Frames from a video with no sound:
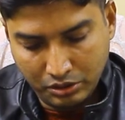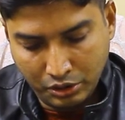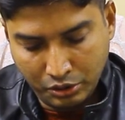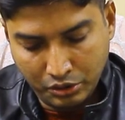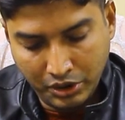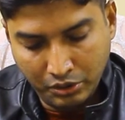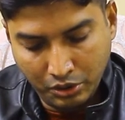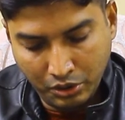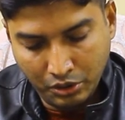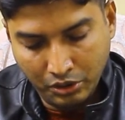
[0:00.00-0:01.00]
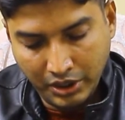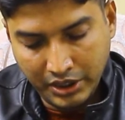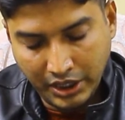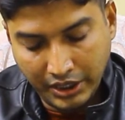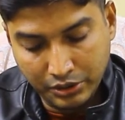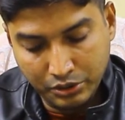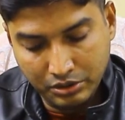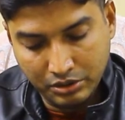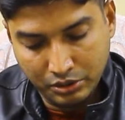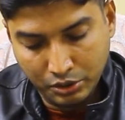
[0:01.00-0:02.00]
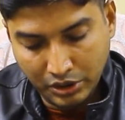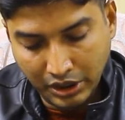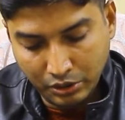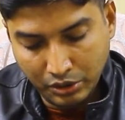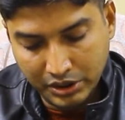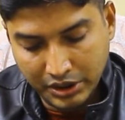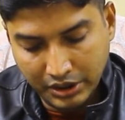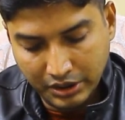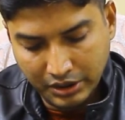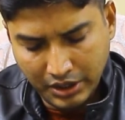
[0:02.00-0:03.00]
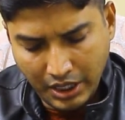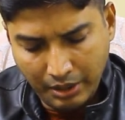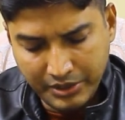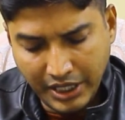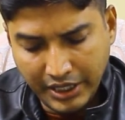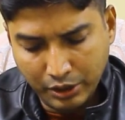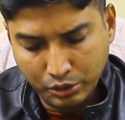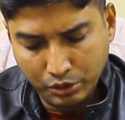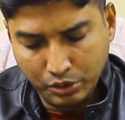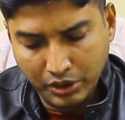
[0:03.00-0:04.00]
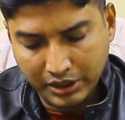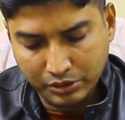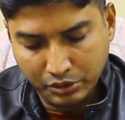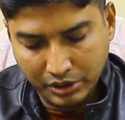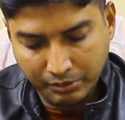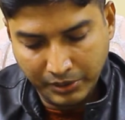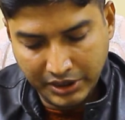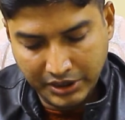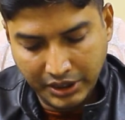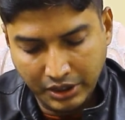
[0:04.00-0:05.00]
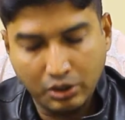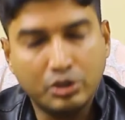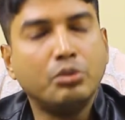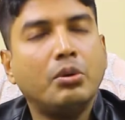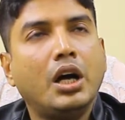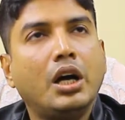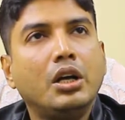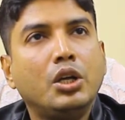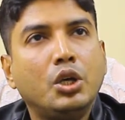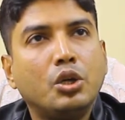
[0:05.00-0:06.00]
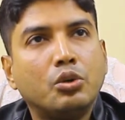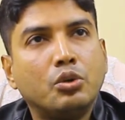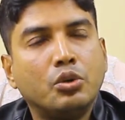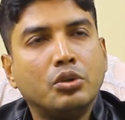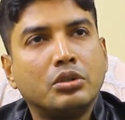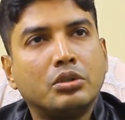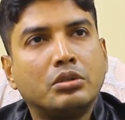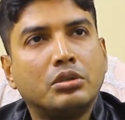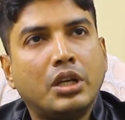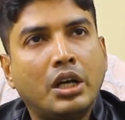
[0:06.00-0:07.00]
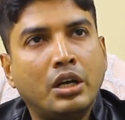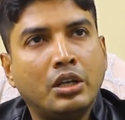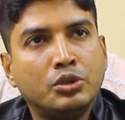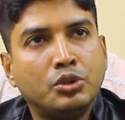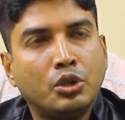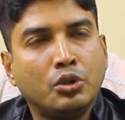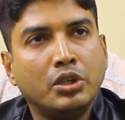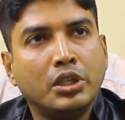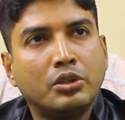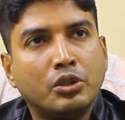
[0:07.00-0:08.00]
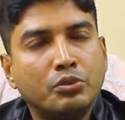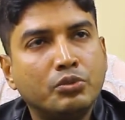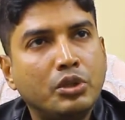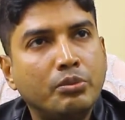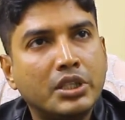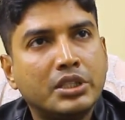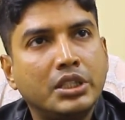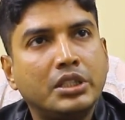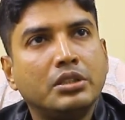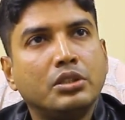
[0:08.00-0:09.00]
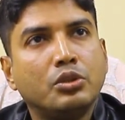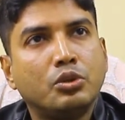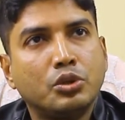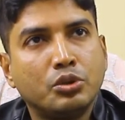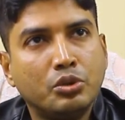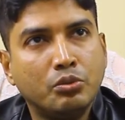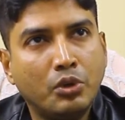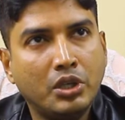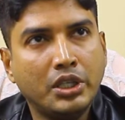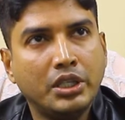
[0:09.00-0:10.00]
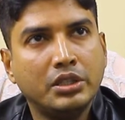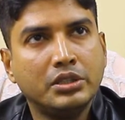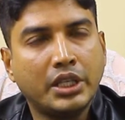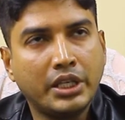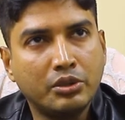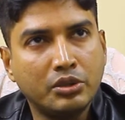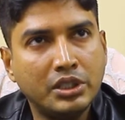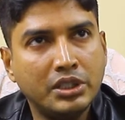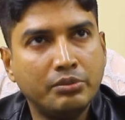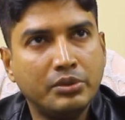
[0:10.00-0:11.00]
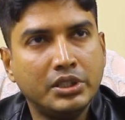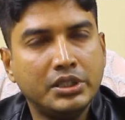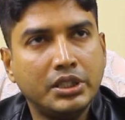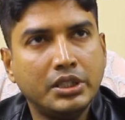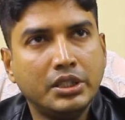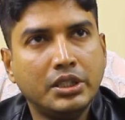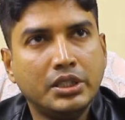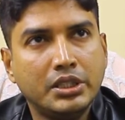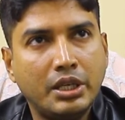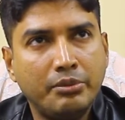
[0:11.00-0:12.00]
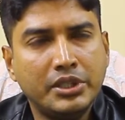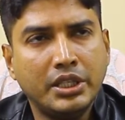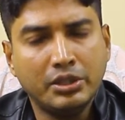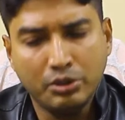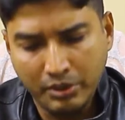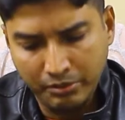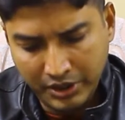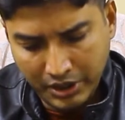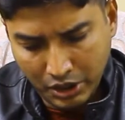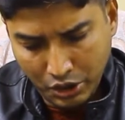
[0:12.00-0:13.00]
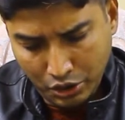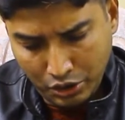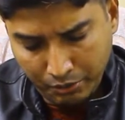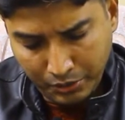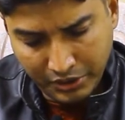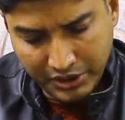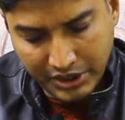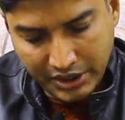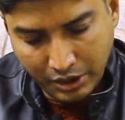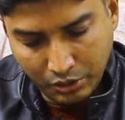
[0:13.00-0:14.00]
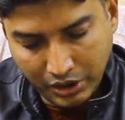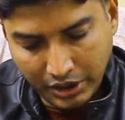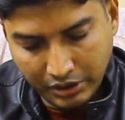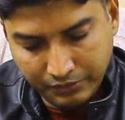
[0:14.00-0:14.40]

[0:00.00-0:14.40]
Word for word: যতদিন হলো এই থানায় যোগদান করেছি আমি জানি না কতটুকু কাজ করতে পেরেছি অথবা কোনো জনগণের কদমতলিবাসীর কতটুকু মনে জায়গা করে নিতে পেরেছি সেটা আমি জানি না তবে আমি সবসময় চেষ্টা করি